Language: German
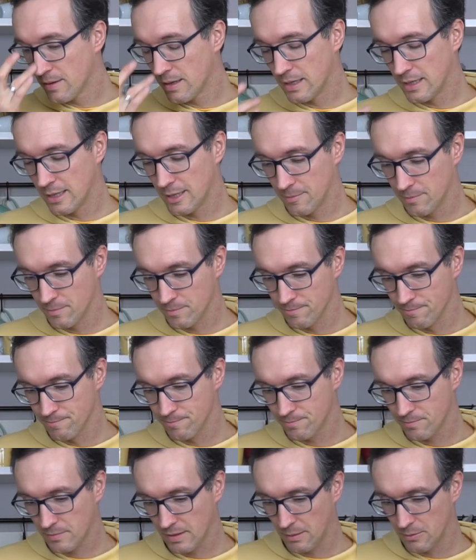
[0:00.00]

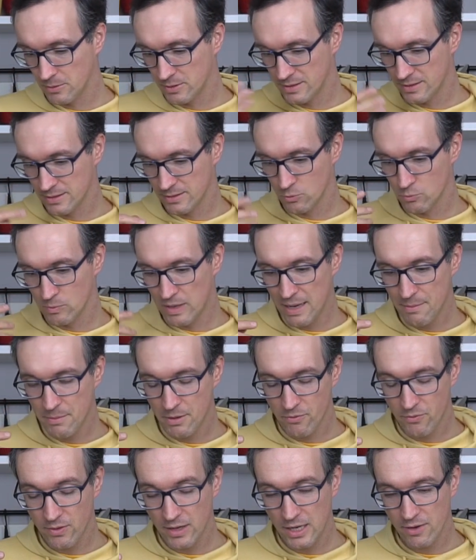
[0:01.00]
Ähm, aber dieses
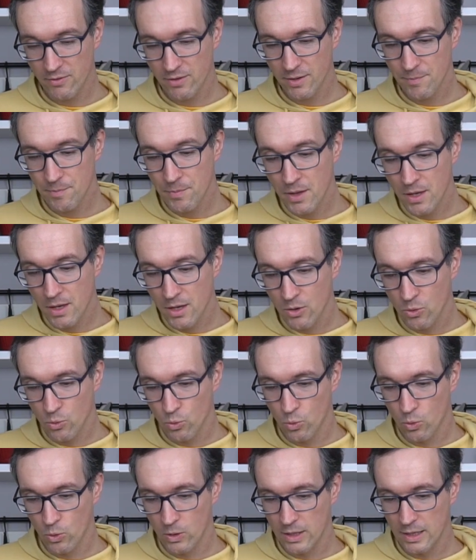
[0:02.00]
Umami-Flavor.
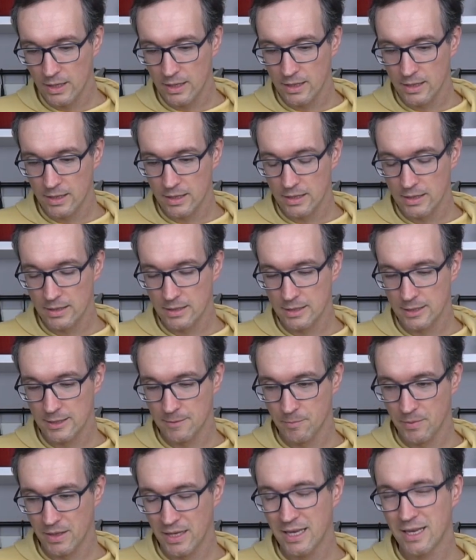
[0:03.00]

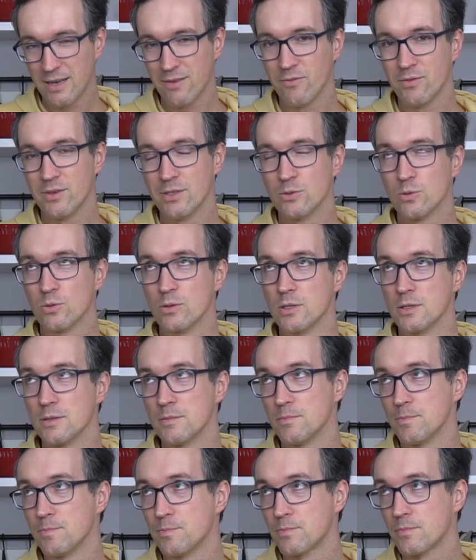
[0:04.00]
Oder ähm, irgendwie so
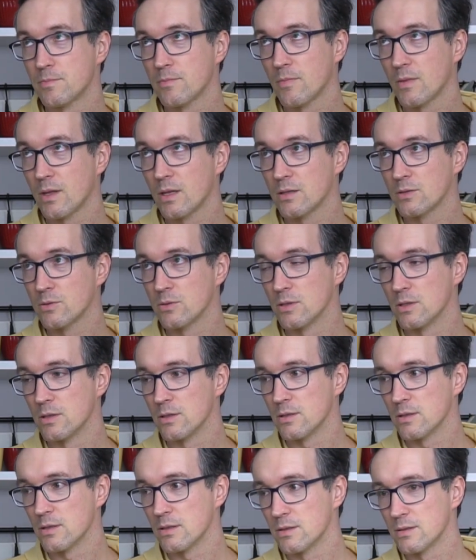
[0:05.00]
einen so
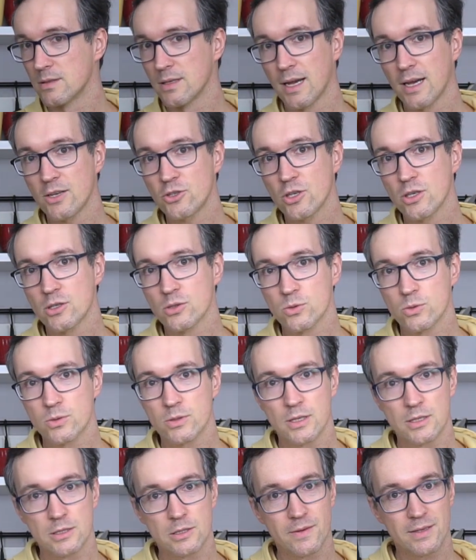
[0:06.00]
eine äh, Sriracha-Soße
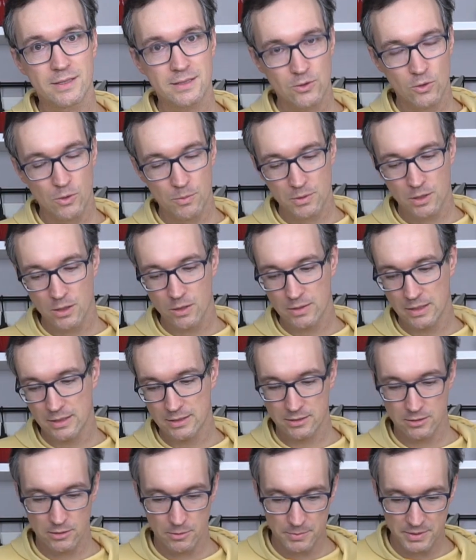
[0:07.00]
oder sowas da oben drauf, da
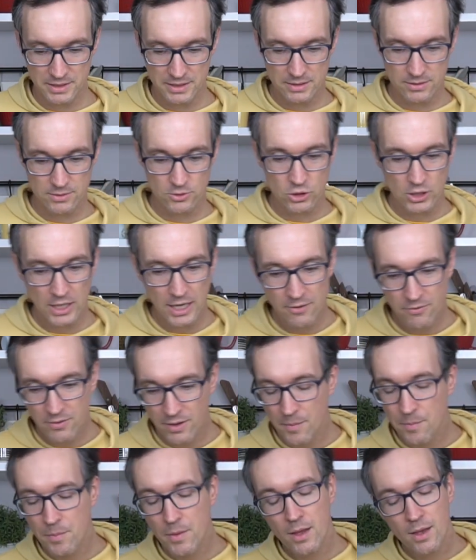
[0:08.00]
hast du noch ein bisschen
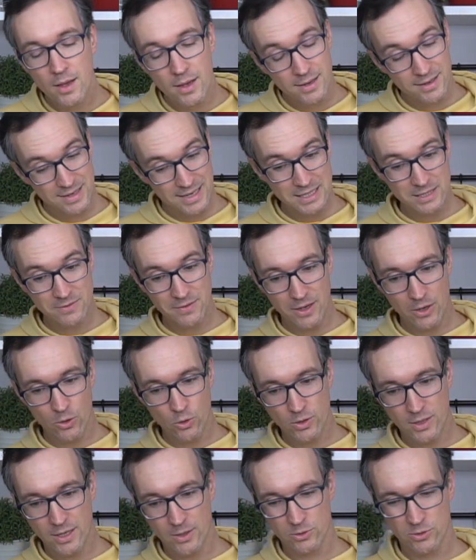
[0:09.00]
schärfer. Das wäre
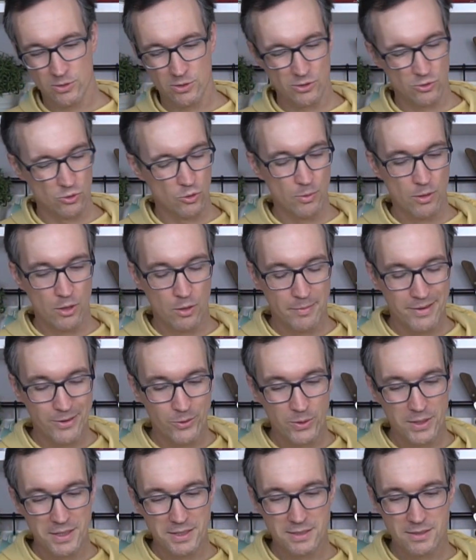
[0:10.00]
auch geil, so also eine
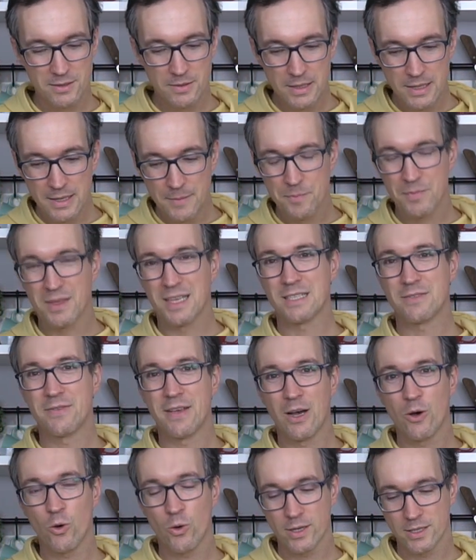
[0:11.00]
Knoblauch-Mayonnaise, das
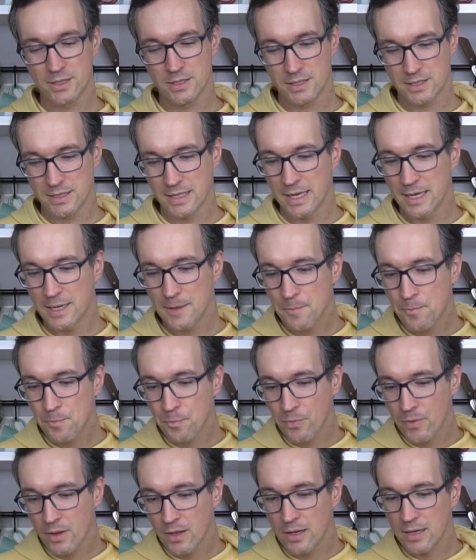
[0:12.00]
wäre auch richtig geil.
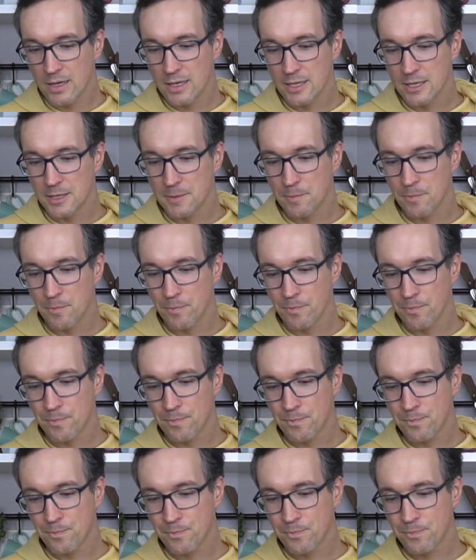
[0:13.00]
Ähm,